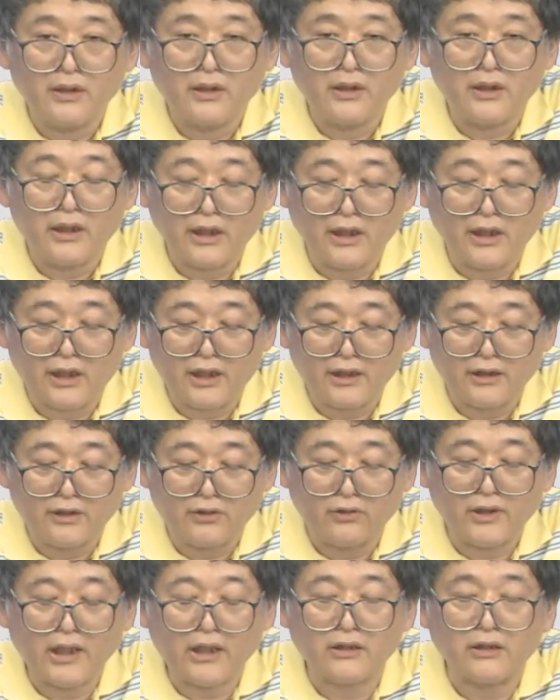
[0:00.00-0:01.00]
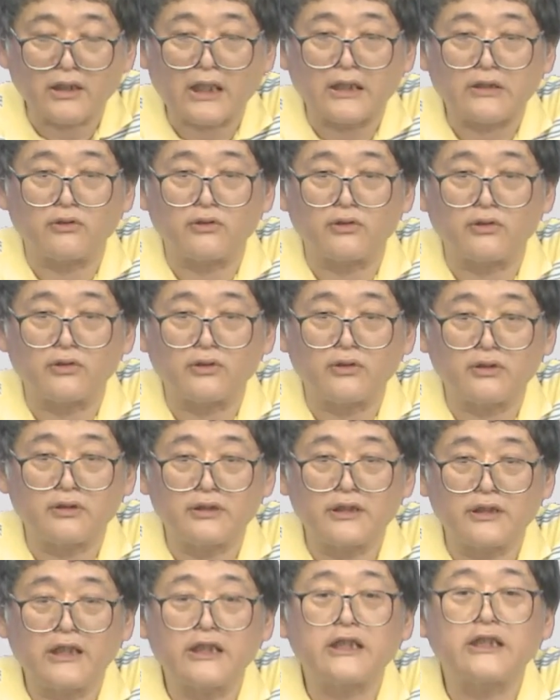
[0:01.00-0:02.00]
えー、とにかくあの
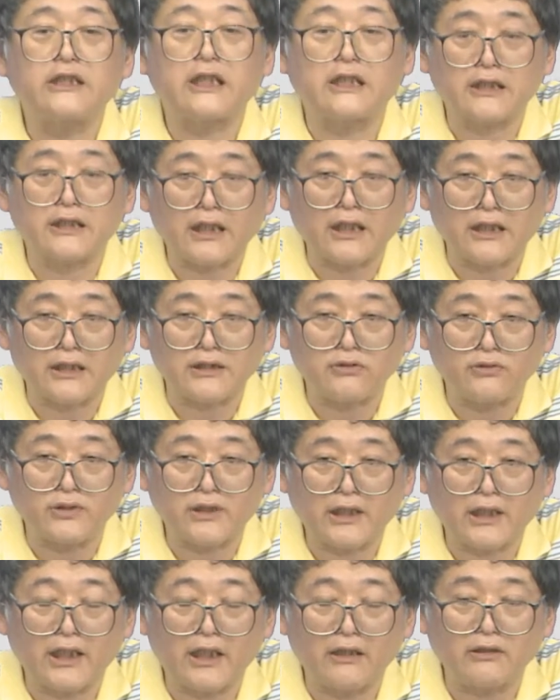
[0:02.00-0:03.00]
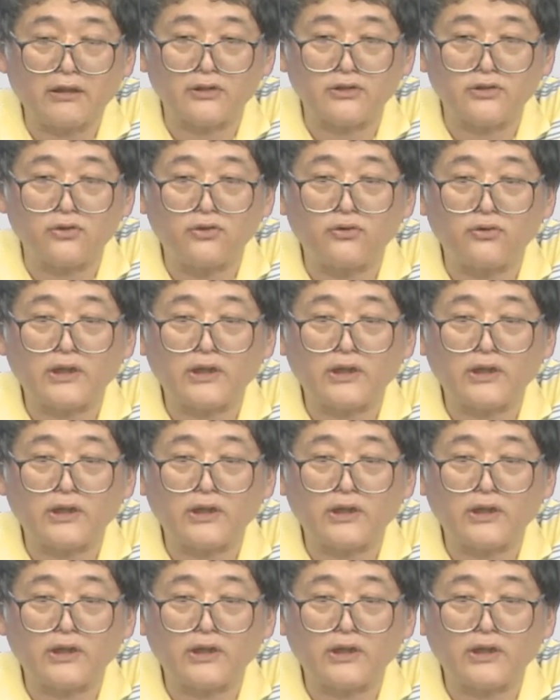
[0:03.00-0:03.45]
出てきたんだからそれだけやるけどその